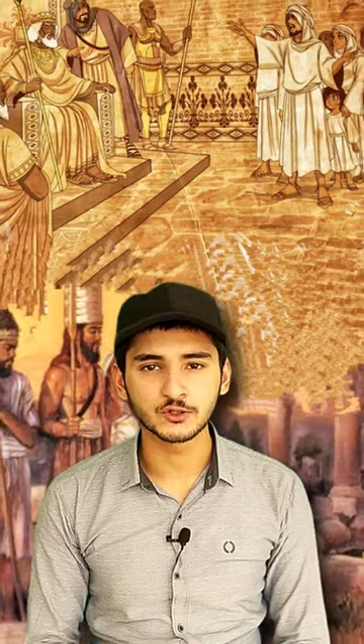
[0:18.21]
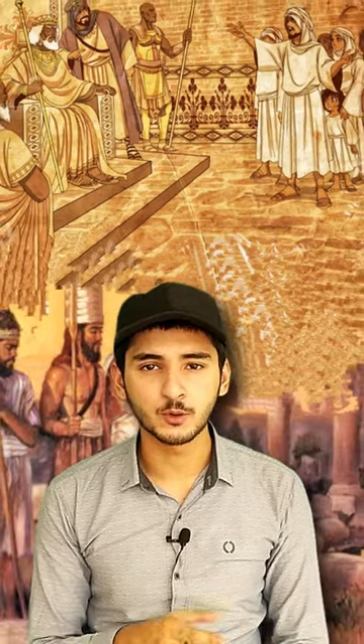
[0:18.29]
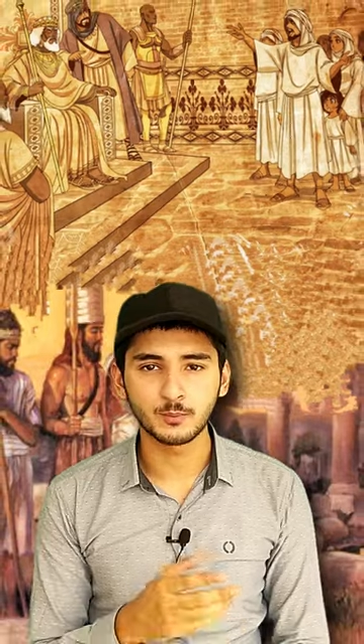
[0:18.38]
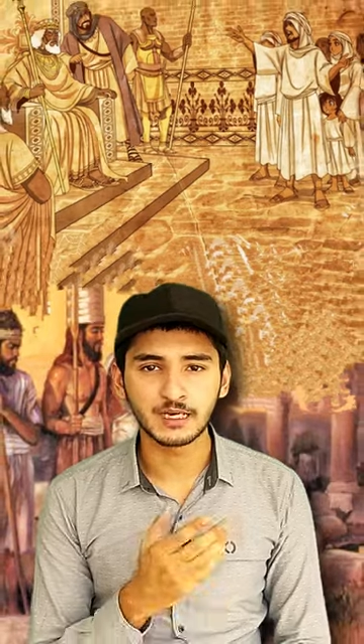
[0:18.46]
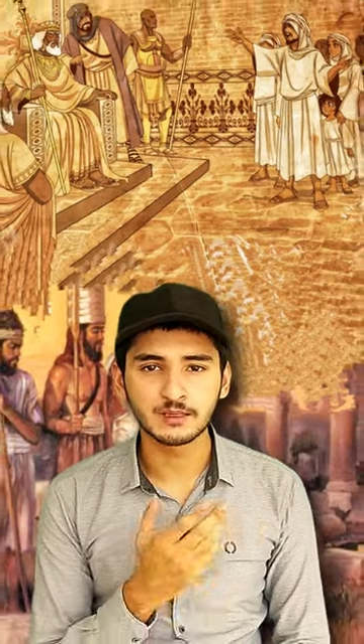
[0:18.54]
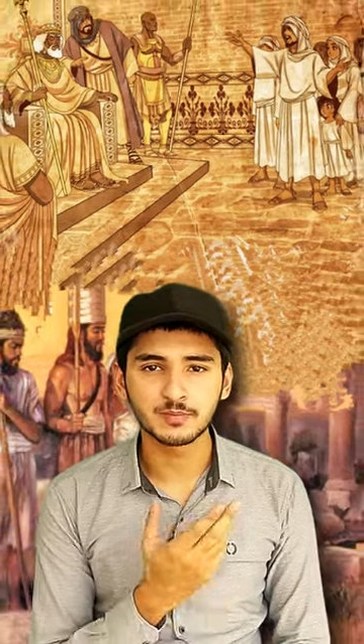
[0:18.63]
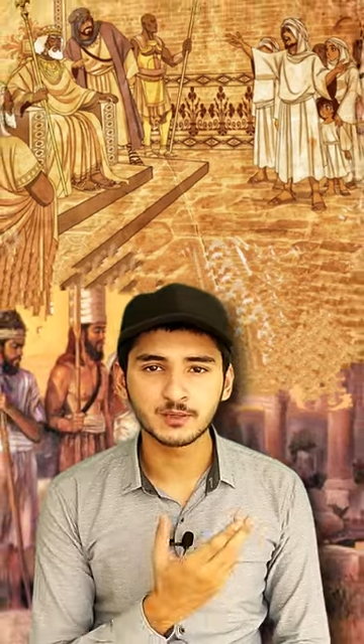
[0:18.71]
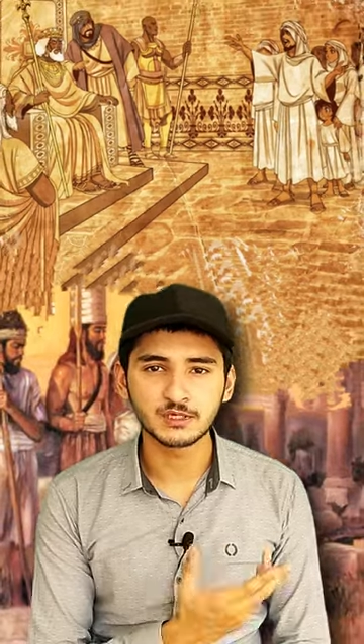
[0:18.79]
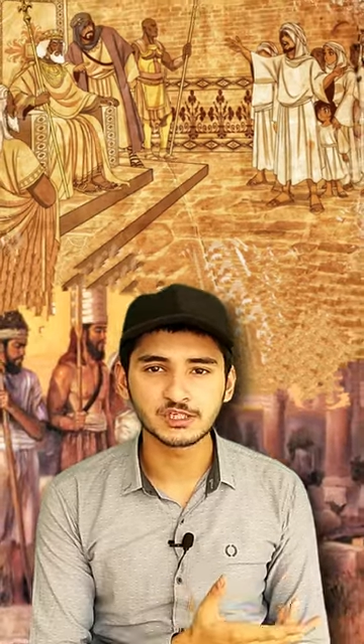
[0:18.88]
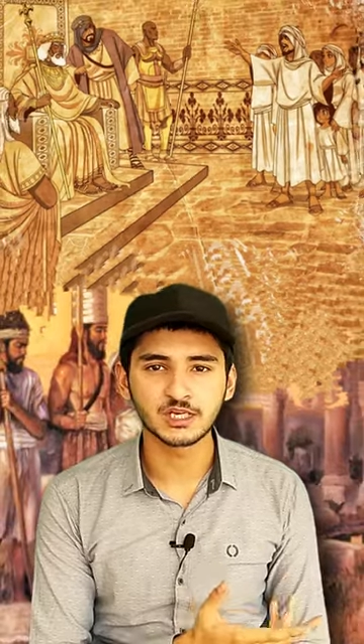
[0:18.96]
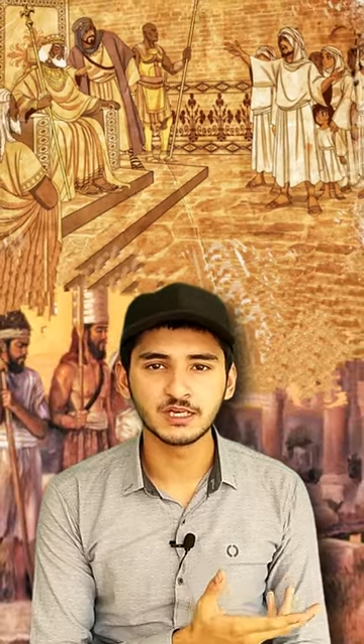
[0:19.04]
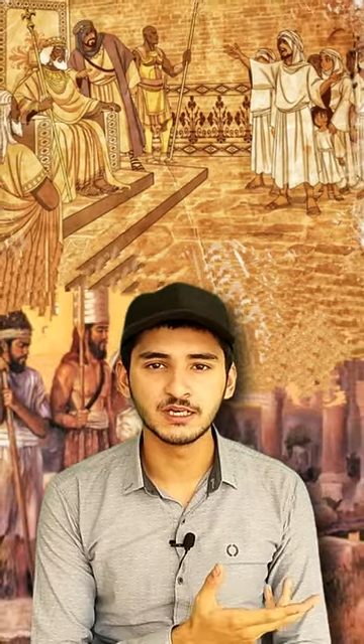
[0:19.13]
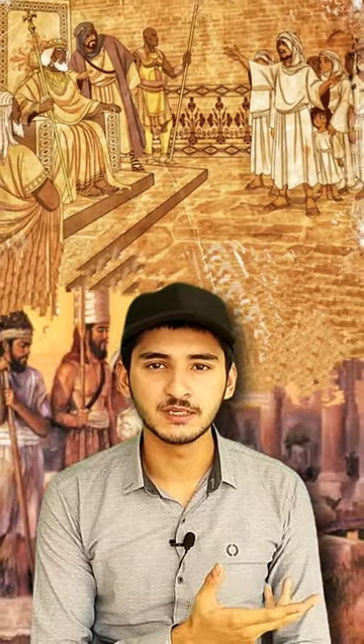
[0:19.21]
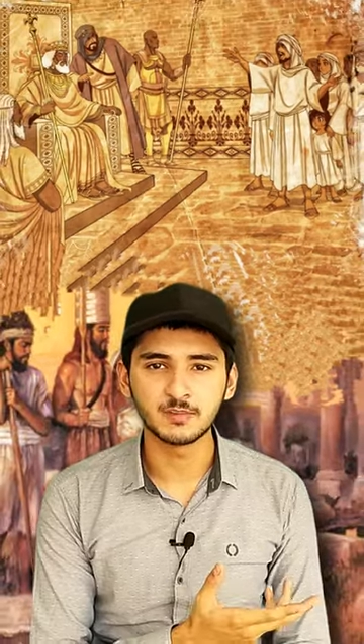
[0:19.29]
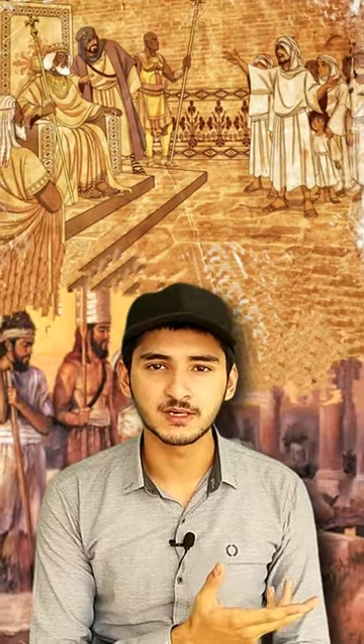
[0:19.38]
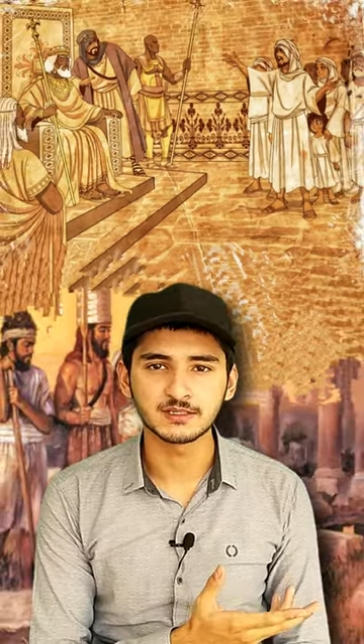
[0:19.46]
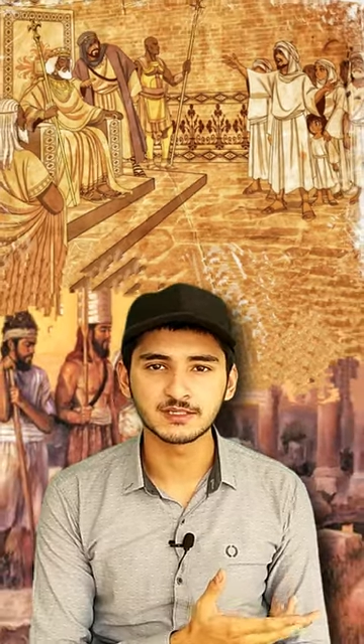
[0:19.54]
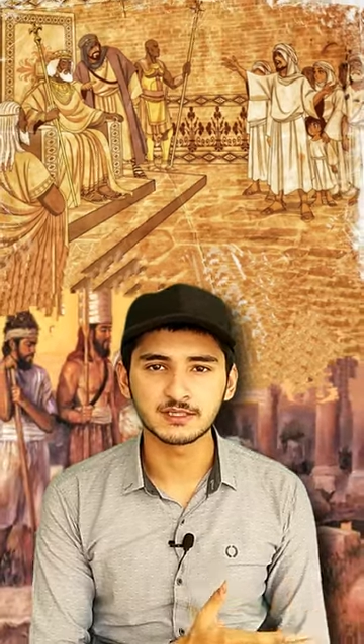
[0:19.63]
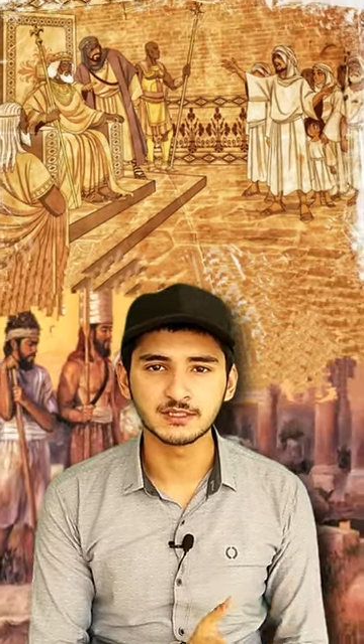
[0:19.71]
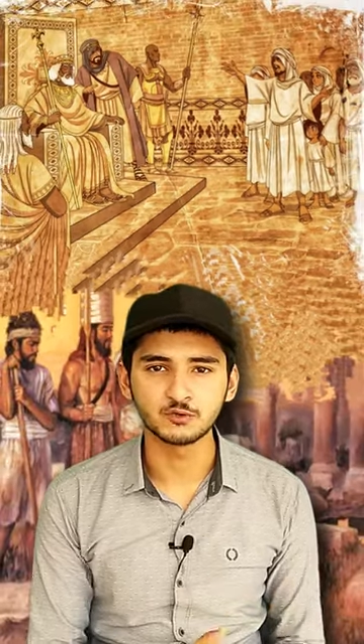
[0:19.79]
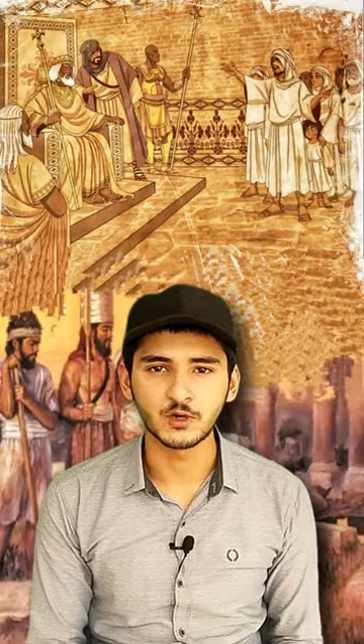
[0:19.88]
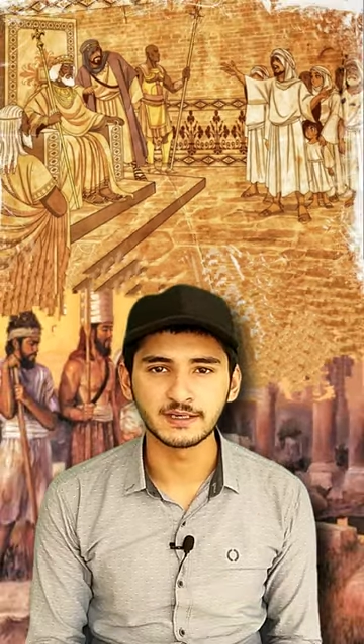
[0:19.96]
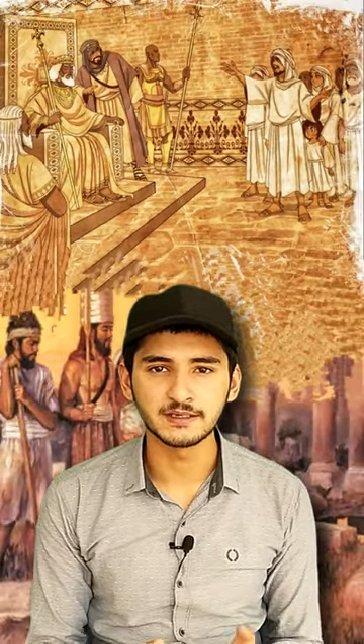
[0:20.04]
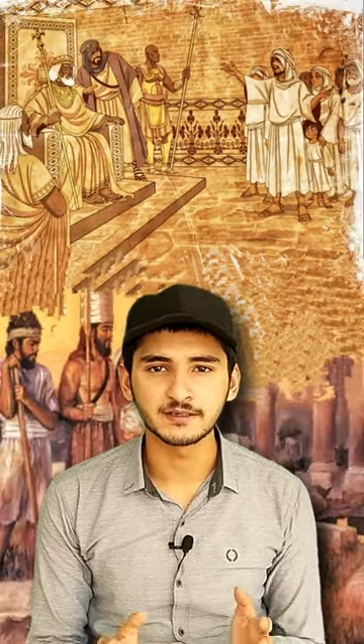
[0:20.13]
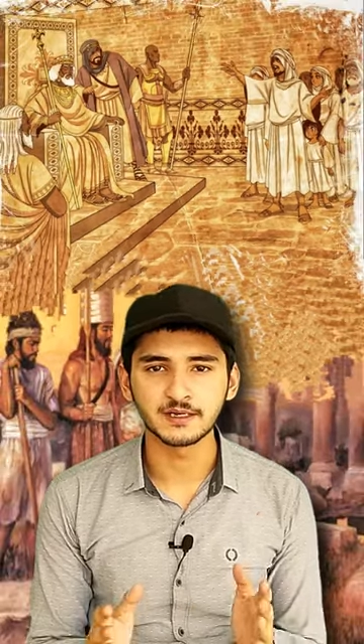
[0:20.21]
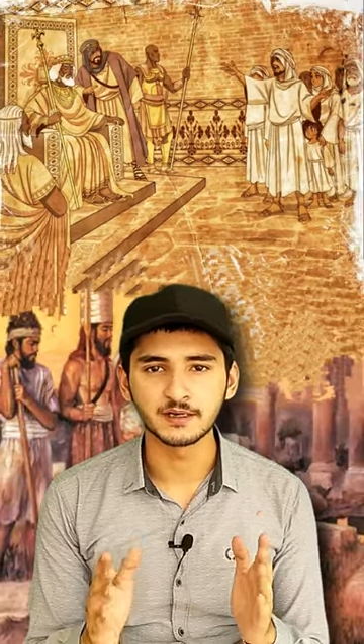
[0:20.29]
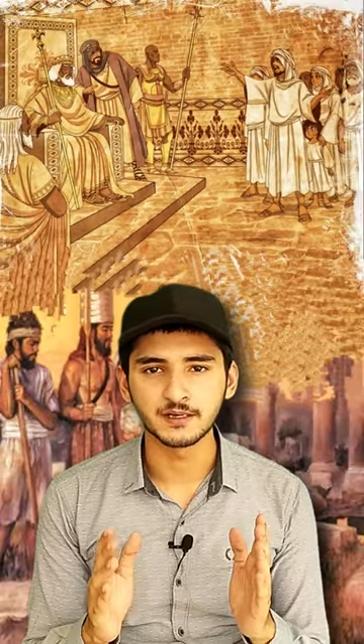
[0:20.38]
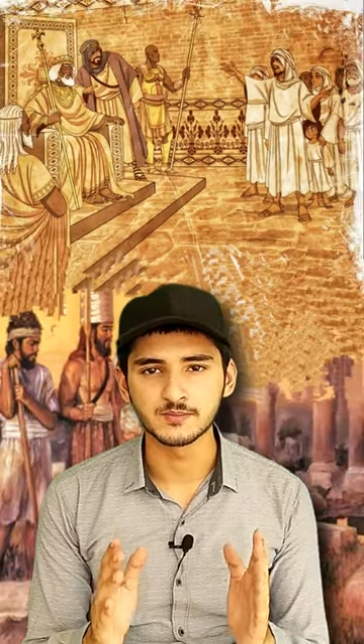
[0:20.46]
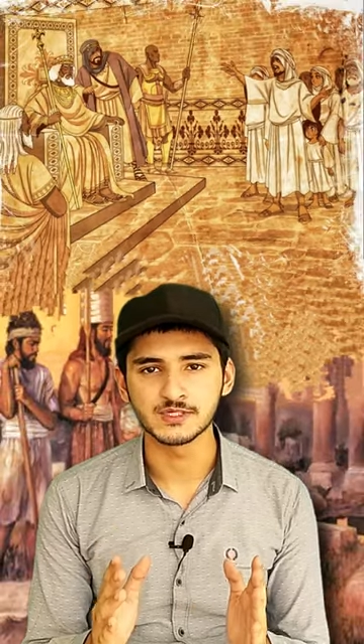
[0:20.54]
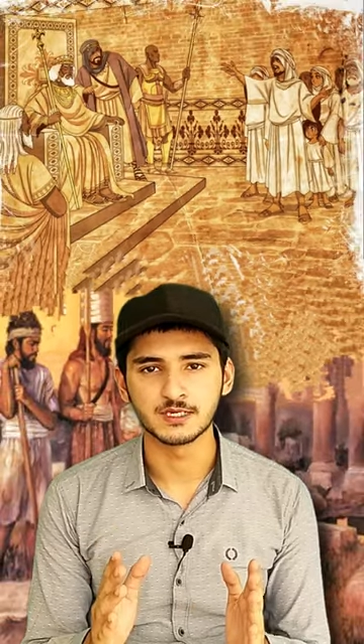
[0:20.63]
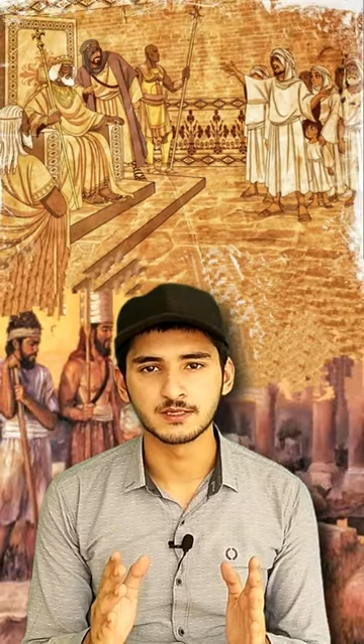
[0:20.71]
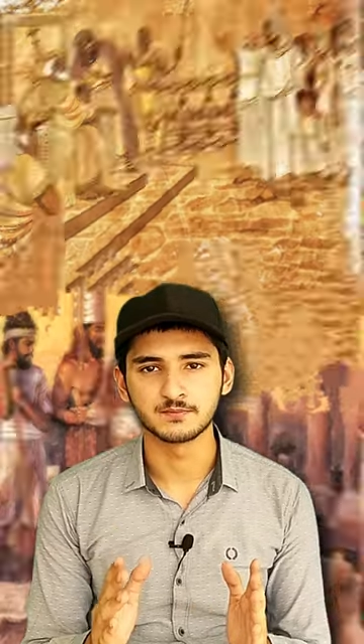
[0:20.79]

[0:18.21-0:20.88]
सुल्तान को पहले परमिशन लेनी पड़ती थी यूनाइटेड किंगडम